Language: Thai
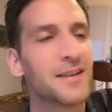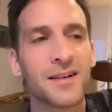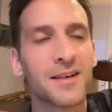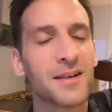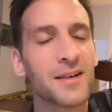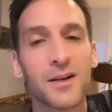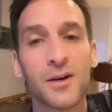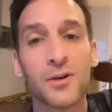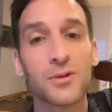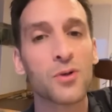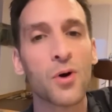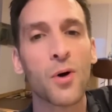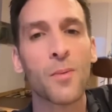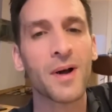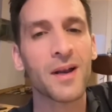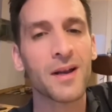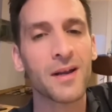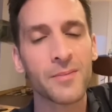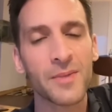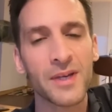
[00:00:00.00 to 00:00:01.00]
เขาตอบ
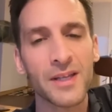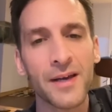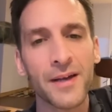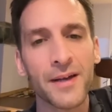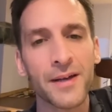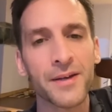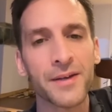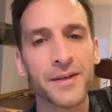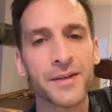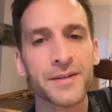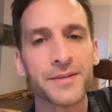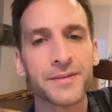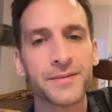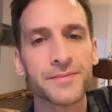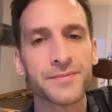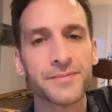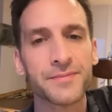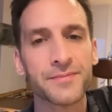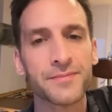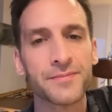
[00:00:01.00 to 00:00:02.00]
อะไรไม่ได้เลย
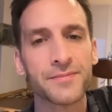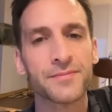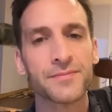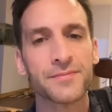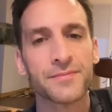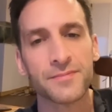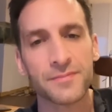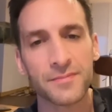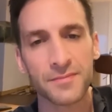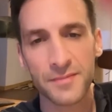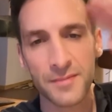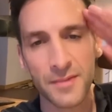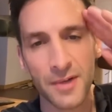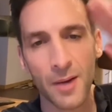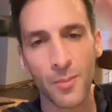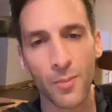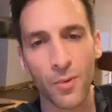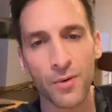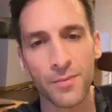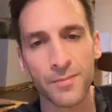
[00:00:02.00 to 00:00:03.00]
ครั
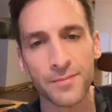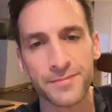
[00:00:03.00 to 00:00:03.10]
บผม